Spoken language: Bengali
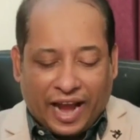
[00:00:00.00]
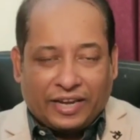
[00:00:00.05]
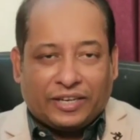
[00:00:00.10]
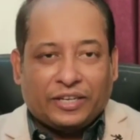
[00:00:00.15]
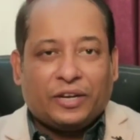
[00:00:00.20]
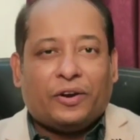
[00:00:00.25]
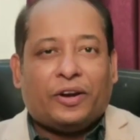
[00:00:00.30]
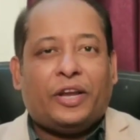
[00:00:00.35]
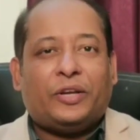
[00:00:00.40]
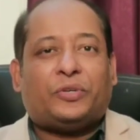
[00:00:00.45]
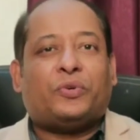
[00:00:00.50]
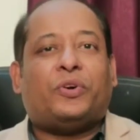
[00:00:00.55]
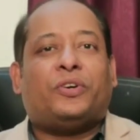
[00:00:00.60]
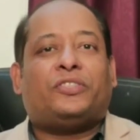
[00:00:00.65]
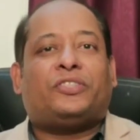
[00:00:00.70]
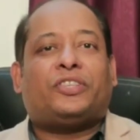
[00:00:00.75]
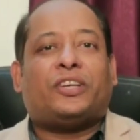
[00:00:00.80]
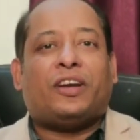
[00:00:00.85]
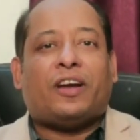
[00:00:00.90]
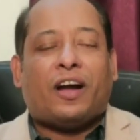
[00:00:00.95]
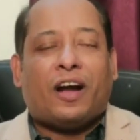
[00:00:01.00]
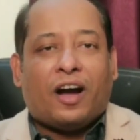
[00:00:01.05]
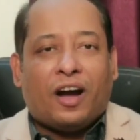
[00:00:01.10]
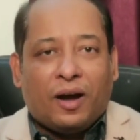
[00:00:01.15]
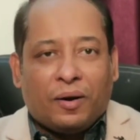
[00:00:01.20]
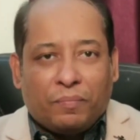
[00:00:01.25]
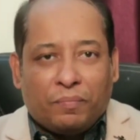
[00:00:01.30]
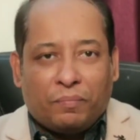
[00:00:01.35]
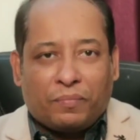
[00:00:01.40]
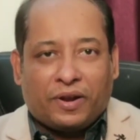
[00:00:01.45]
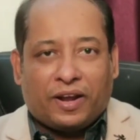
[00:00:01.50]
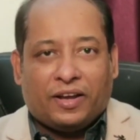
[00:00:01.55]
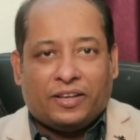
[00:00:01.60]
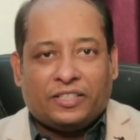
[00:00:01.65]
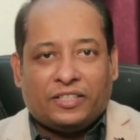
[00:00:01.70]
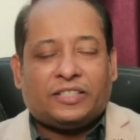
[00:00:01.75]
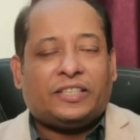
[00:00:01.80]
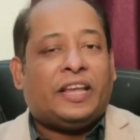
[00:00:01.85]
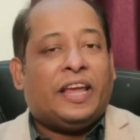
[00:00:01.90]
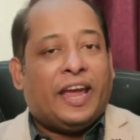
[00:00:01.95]
ক্যাটেগরি টু হচ্ছে আর্ম
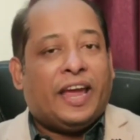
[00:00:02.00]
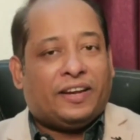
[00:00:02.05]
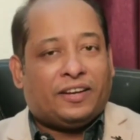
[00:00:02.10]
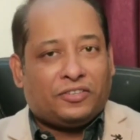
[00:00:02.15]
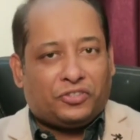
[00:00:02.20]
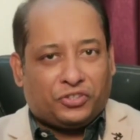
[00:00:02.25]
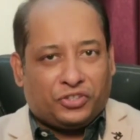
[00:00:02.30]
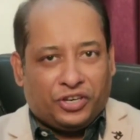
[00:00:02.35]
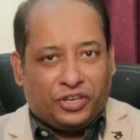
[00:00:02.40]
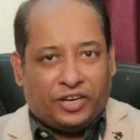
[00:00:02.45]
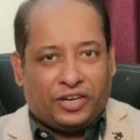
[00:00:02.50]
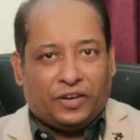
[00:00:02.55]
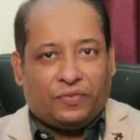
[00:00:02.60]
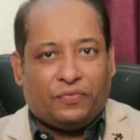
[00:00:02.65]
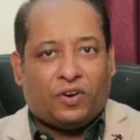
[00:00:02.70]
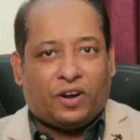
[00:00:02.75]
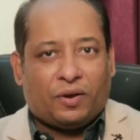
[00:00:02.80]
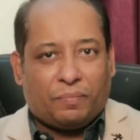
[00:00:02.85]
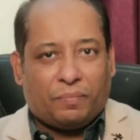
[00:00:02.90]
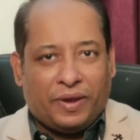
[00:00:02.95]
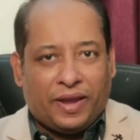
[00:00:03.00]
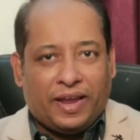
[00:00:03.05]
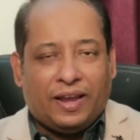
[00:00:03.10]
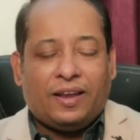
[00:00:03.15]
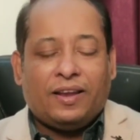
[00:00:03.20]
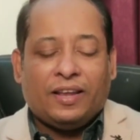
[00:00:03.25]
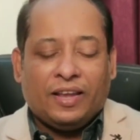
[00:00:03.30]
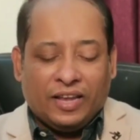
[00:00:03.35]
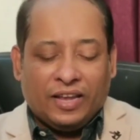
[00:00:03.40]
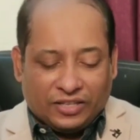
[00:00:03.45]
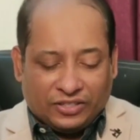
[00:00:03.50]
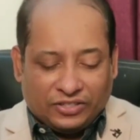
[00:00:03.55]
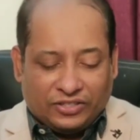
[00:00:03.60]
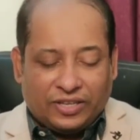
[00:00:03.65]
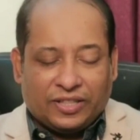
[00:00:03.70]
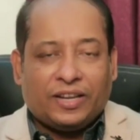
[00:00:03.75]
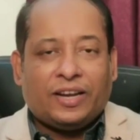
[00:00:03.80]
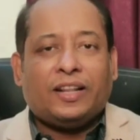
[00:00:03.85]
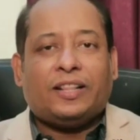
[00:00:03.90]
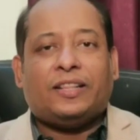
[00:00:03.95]
ব্রাঞ্চ এটা স্ট্রিক্টলি ফর মেল
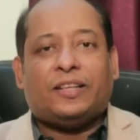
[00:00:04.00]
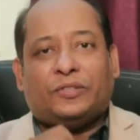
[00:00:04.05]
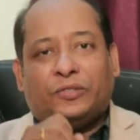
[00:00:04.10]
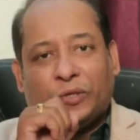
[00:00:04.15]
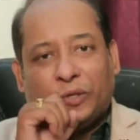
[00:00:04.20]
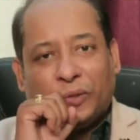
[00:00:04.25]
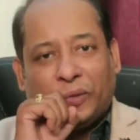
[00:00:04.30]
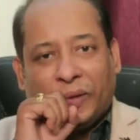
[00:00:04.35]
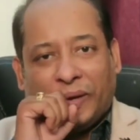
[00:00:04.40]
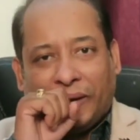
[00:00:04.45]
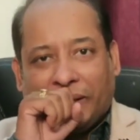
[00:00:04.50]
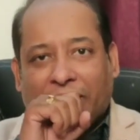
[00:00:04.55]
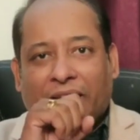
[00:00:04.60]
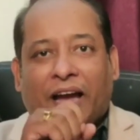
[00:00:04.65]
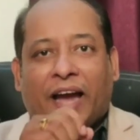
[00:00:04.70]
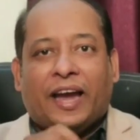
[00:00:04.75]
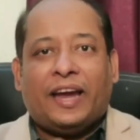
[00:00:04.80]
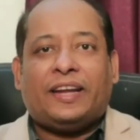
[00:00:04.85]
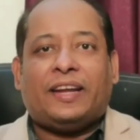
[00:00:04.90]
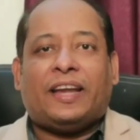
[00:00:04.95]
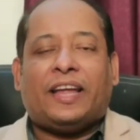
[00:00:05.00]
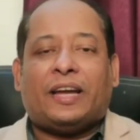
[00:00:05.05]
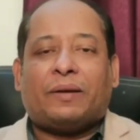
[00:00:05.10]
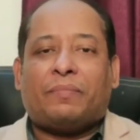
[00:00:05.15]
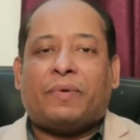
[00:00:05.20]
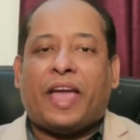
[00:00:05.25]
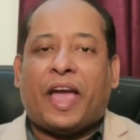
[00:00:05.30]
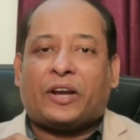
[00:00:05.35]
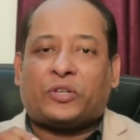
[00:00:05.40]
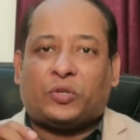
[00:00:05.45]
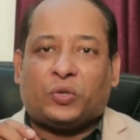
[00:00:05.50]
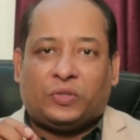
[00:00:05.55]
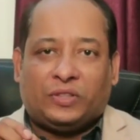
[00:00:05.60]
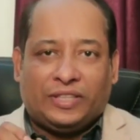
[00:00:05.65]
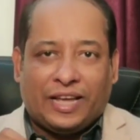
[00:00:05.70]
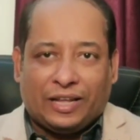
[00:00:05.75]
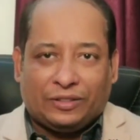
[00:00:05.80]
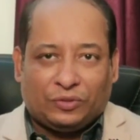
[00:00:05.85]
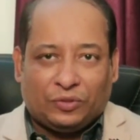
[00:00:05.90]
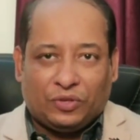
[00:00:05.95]
জেনারেলদের জন্য এখানে হাইট লাগবে একশো
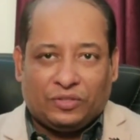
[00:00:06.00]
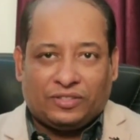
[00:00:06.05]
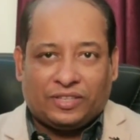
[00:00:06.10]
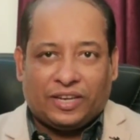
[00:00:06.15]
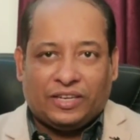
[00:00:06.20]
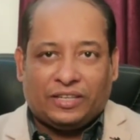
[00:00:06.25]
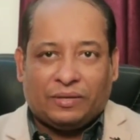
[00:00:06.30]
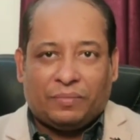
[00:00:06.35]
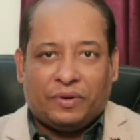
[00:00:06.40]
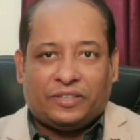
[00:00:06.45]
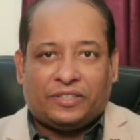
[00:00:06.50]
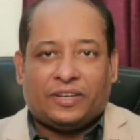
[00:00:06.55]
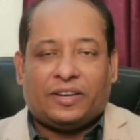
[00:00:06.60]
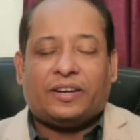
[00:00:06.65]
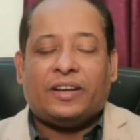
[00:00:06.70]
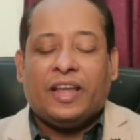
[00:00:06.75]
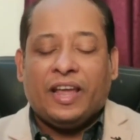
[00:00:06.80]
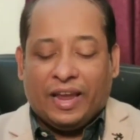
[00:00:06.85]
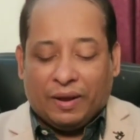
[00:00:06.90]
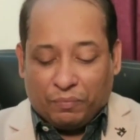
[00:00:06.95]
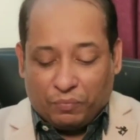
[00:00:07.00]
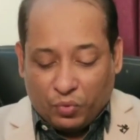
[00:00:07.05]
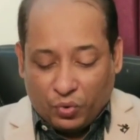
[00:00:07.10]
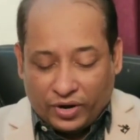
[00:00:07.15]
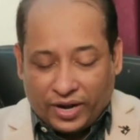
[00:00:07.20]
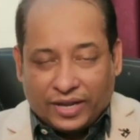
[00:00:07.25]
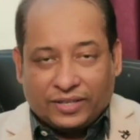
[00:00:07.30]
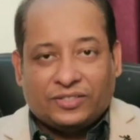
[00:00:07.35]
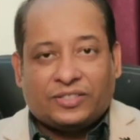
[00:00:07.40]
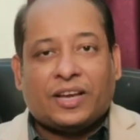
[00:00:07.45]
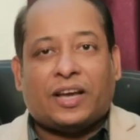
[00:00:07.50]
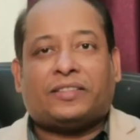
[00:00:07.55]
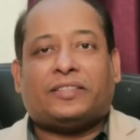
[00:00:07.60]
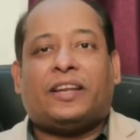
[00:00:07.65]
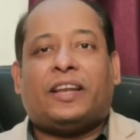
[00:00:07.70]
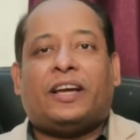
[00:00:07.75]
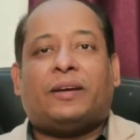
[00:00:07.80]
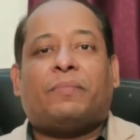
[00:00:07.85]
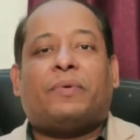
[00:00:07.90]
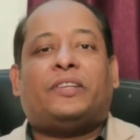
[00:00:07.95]
তিয়াত্তর সেন্টিমিটার বুকের ছাতি
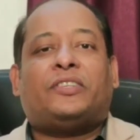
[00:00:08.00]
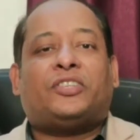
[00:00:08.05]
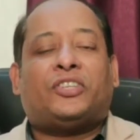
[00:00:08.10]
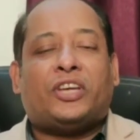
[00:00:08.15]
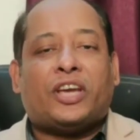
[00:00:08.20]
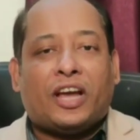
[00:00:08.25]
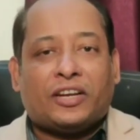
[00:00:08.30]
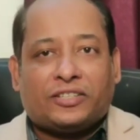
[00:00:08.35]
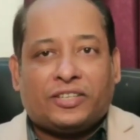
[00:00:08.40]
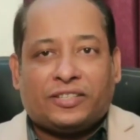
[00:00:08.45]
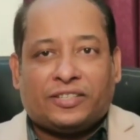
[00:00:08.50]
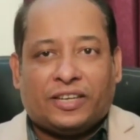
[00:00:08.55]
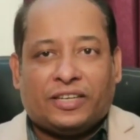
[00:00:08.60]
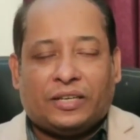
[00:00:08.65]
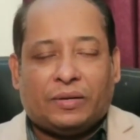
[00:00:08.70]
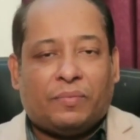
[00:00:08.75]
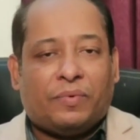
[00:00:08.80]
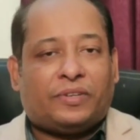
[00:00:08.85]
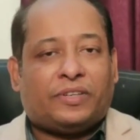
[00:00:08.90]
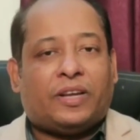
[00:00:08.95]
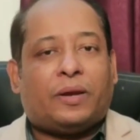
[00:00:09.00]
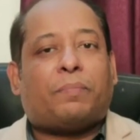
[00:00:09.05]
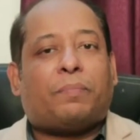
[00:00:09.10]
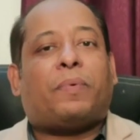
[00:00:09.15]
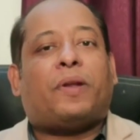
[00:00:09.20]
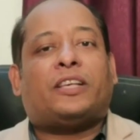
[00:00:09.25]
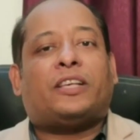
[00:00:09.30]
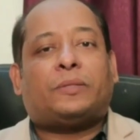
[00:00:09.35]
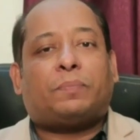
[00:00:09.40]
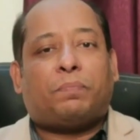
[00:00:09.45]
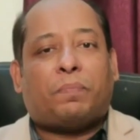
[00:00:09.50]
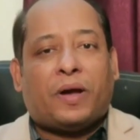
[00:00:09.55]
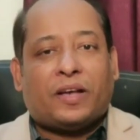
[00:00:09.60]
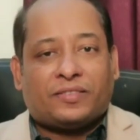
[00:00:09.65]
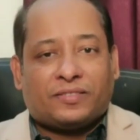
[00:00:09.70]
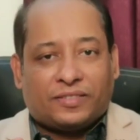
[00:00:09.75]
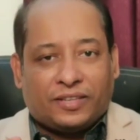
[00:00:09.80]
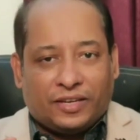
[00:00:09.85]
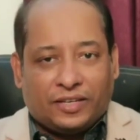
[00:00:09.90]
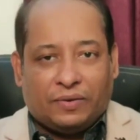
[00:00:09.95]
লাগবে ছিয়াশি সেন্টিমিটার প্লাস
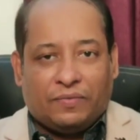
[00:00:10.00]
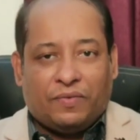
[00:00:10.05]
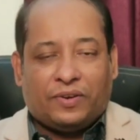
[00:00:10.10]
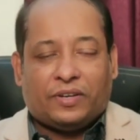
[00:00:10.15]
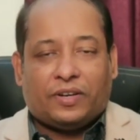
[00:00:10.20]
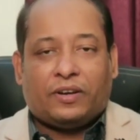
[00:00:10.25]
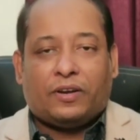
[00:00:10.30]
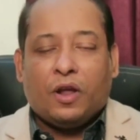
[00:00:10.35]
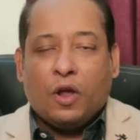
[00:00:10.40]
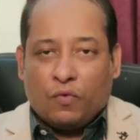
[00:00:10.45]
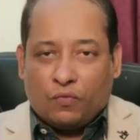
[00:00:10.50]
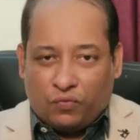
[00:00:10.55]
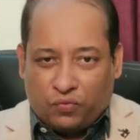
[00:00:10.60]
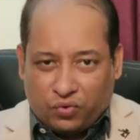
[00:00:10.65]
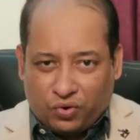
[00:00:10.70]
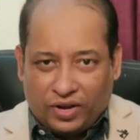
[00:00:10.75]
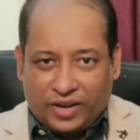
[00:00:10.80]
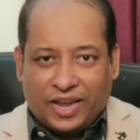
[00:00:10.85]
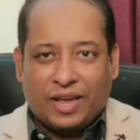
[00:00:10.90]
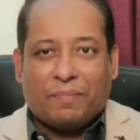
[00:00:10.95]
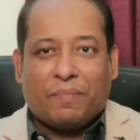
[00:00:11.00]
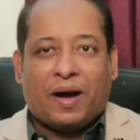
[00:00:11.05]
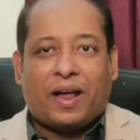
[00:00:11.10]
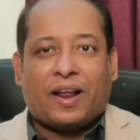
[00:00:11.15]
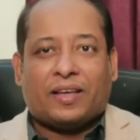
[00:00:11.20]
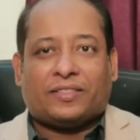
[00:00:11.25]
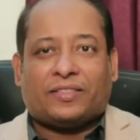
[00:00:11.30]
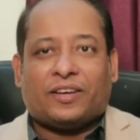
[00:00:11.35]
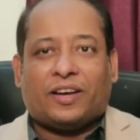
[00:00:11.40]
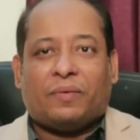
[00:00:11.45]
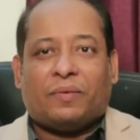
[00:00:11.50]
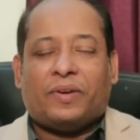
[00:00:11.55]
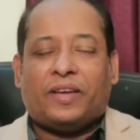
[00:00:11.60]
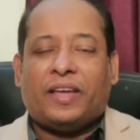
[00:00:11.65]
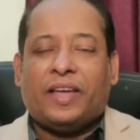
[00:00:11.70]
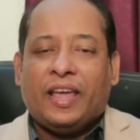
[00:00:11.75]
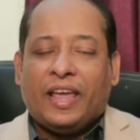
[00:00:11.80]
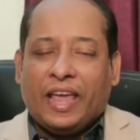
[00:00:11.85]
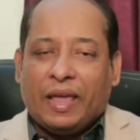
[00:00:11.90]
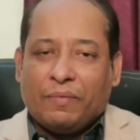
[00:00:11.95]
পাঁচ সেন্টিমিটার ফুলিয়ে বাড়াতে হবে
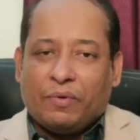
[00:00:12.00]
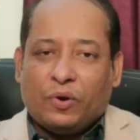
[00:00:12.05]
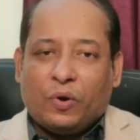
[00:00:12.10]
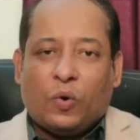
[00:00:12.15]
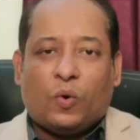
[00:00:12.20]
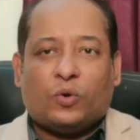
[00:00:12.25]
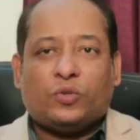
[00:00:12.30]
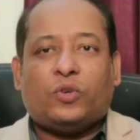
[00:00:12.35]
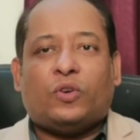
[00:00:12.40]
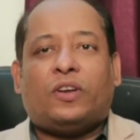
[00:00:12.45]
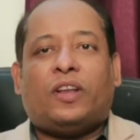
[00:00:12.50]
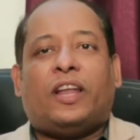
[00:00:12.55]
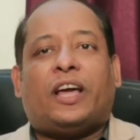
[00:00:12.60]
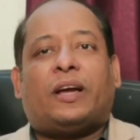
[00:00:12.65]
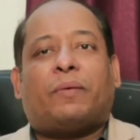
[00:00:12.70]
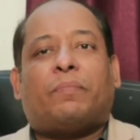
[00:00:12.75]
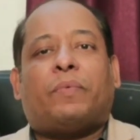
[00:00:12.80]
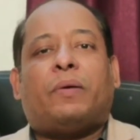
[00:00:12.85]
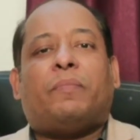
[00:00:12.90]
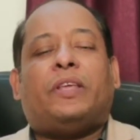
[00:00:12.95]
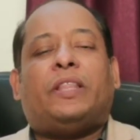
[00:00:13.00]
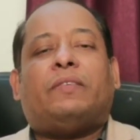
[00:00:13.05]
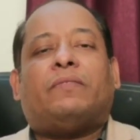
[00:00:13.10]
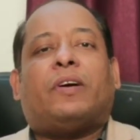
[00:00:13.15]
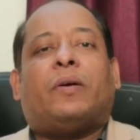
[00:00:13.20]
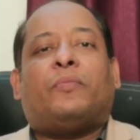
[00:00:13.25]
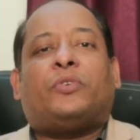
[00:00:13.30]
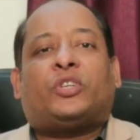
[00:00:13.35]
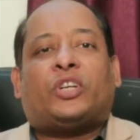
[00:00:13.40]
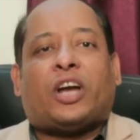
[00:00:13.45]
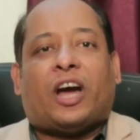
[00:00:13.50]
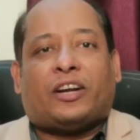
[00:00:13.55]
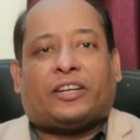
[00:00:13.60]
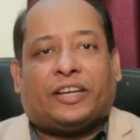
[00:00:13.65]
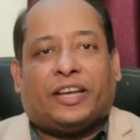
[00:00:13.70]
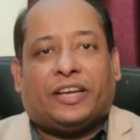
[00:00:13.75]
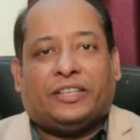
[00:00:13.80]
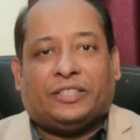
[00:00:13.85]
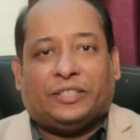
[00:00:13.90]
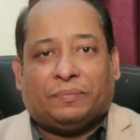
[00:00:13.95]
এবং ওজন লাগবে মিনিমাম ষাট
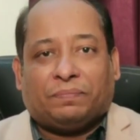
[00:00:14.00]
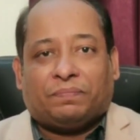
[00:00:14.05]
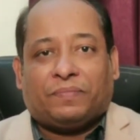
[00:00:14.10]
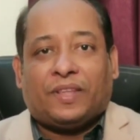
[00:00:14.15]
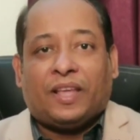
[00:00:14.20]
কেজি